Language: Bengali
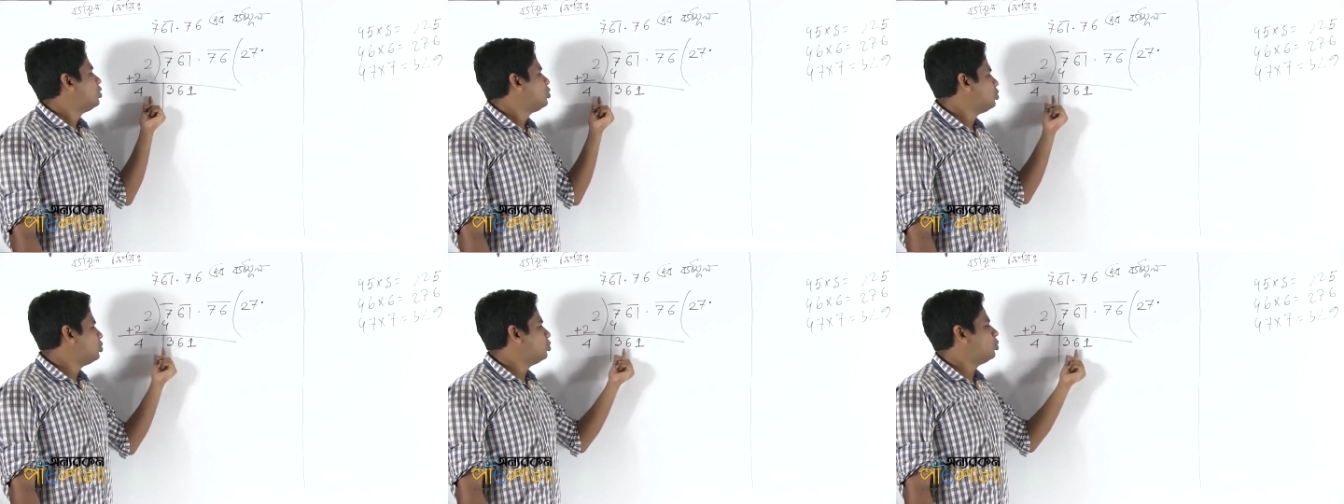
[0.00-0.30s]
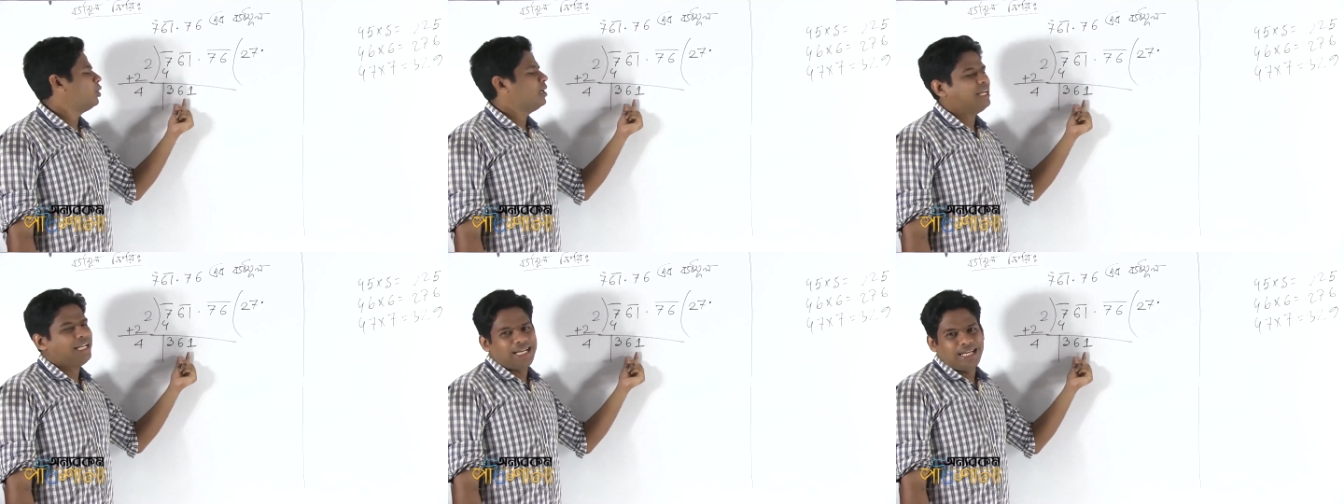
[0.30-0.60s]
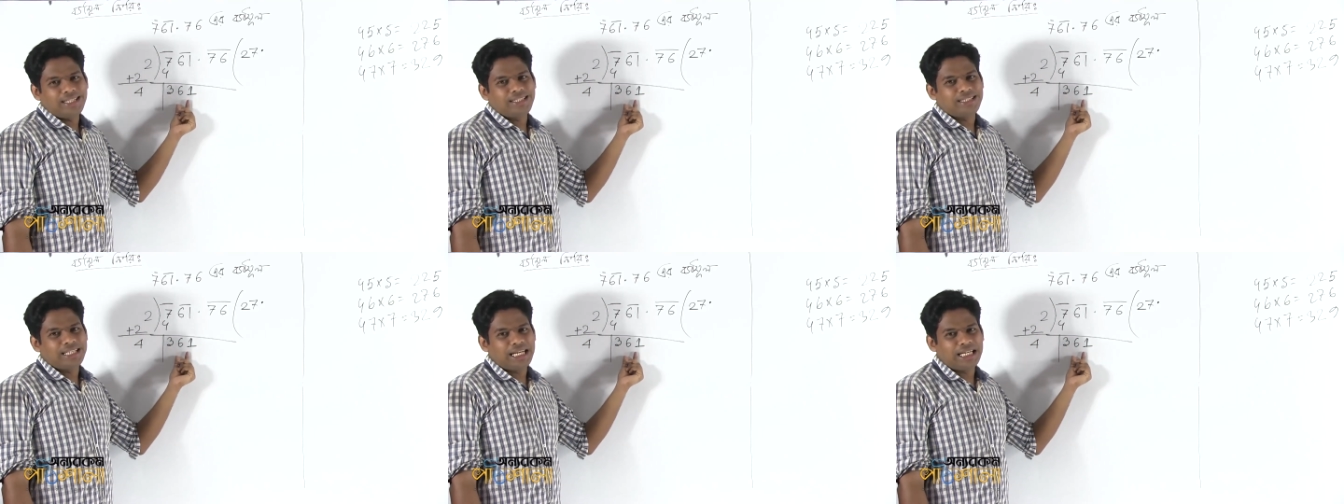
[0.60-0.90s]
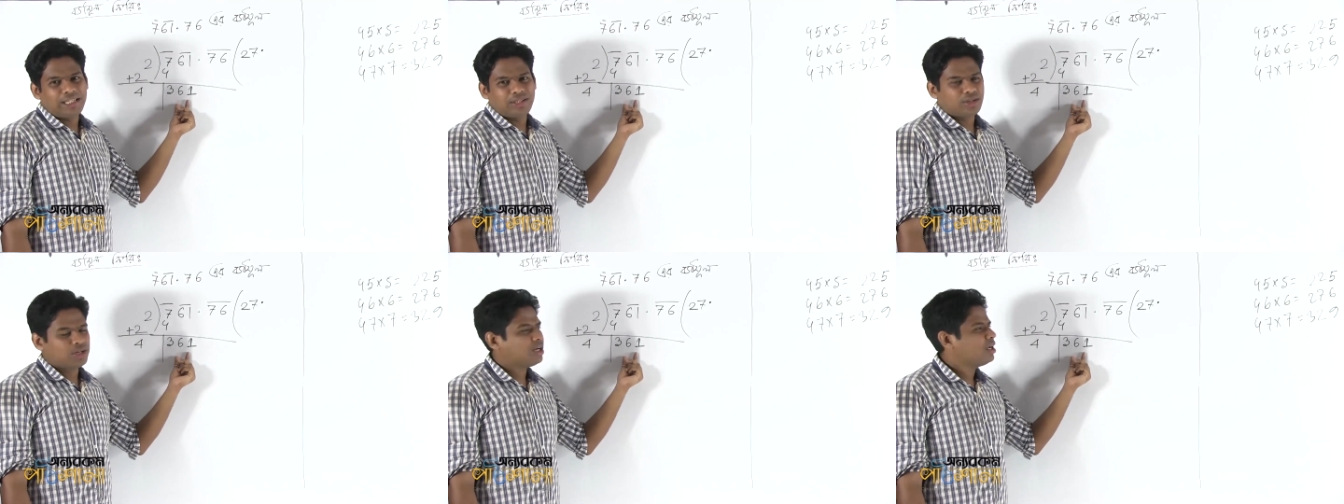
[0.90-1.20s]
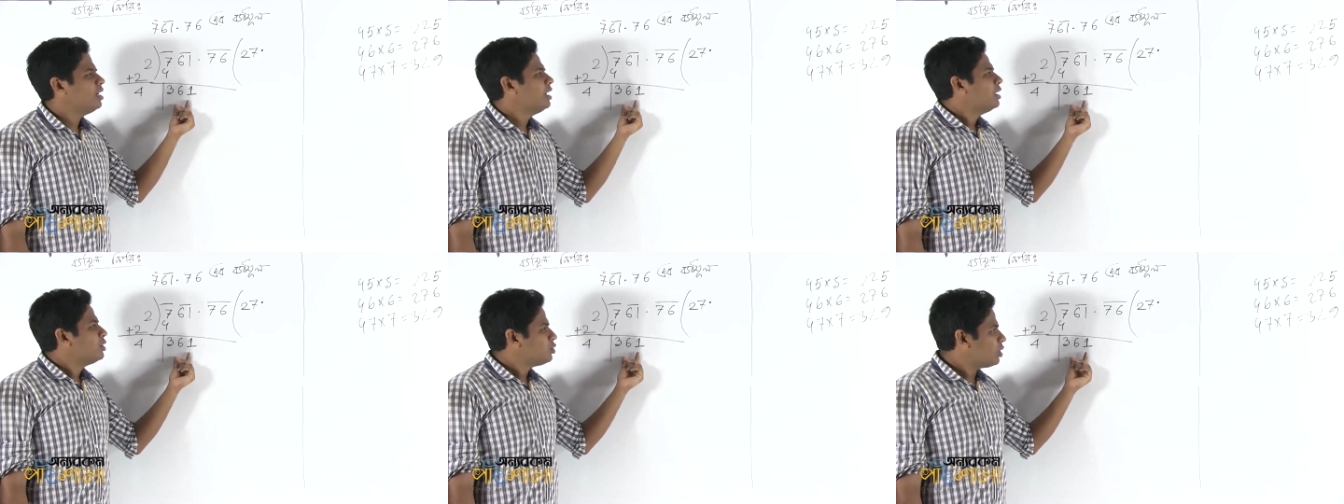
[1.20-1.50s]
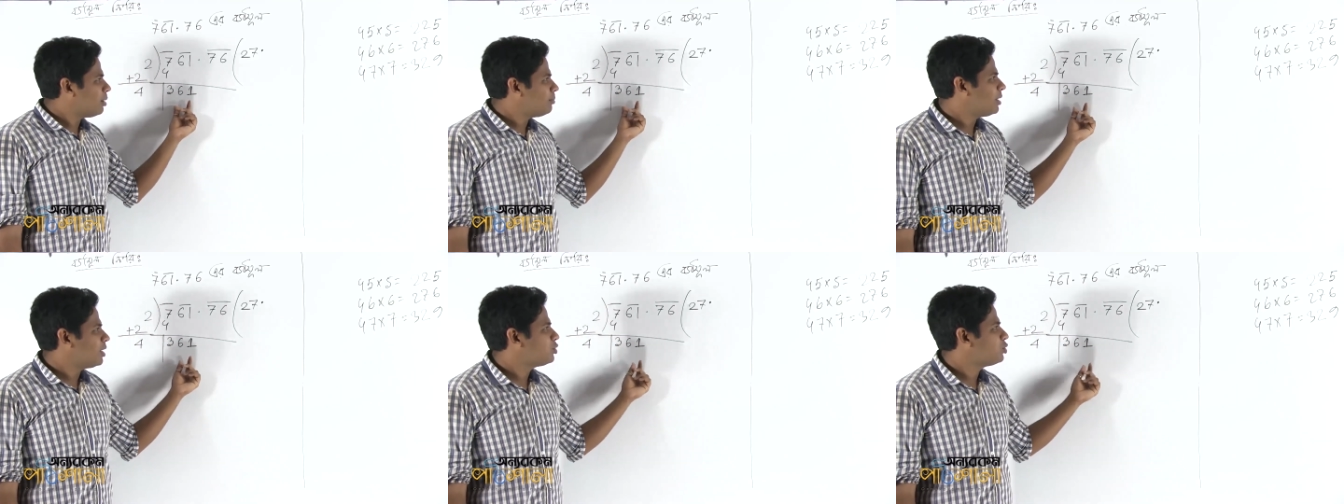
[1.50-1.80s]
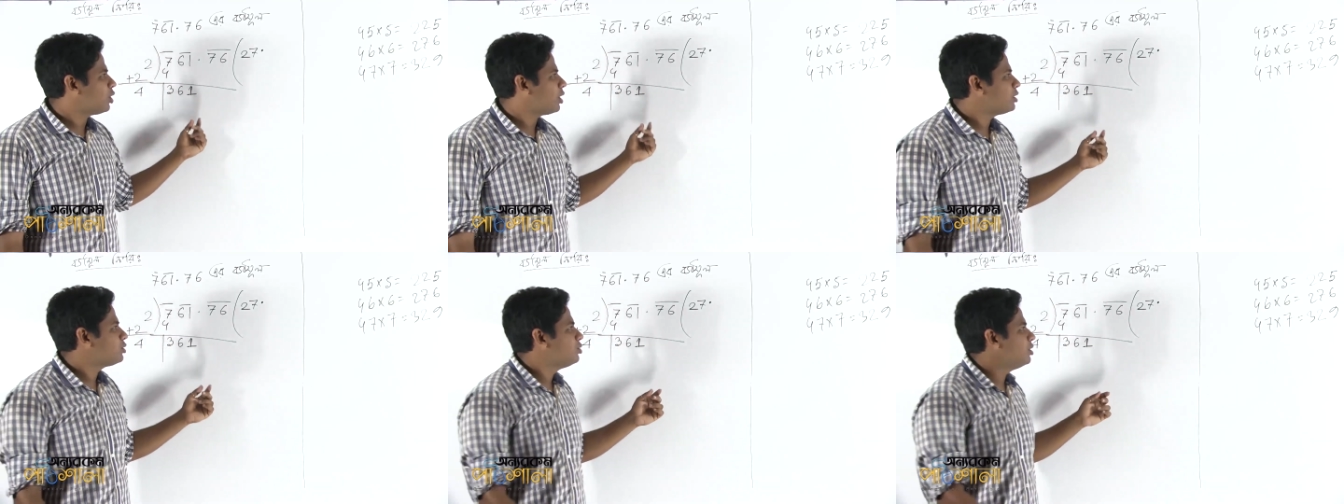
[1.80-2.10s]
টু হইলে এইটি এইট হয় তো আমরা
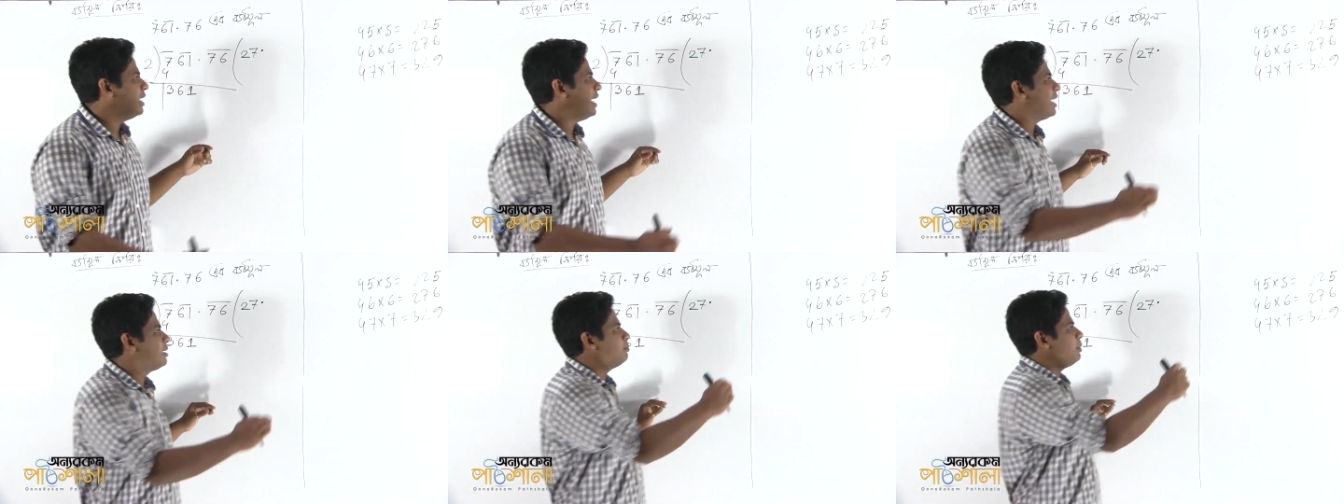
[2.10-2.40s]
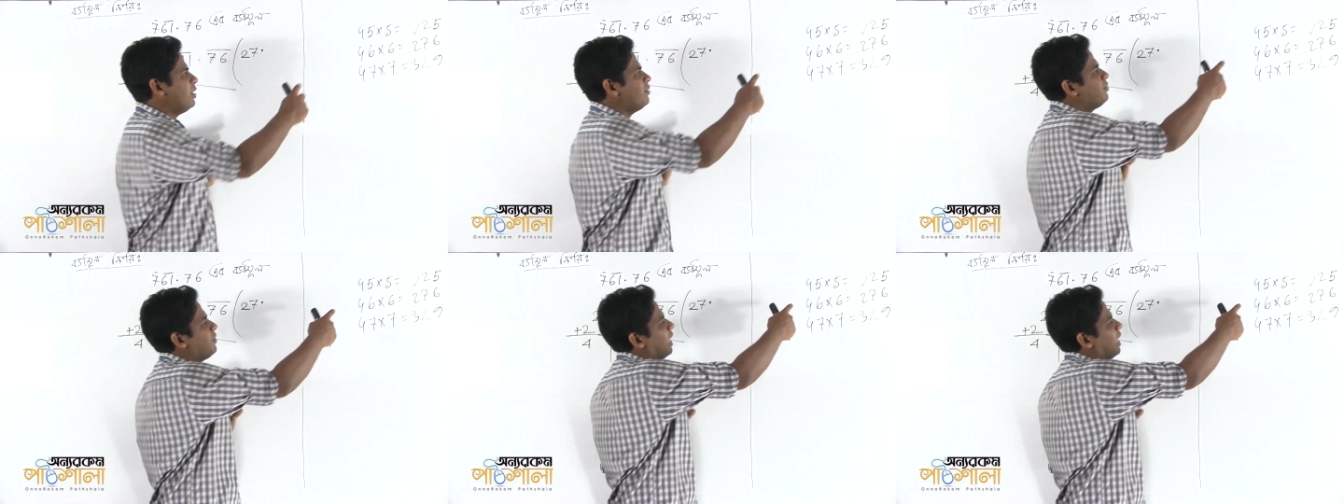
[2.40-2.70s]
সরাসরি একবারে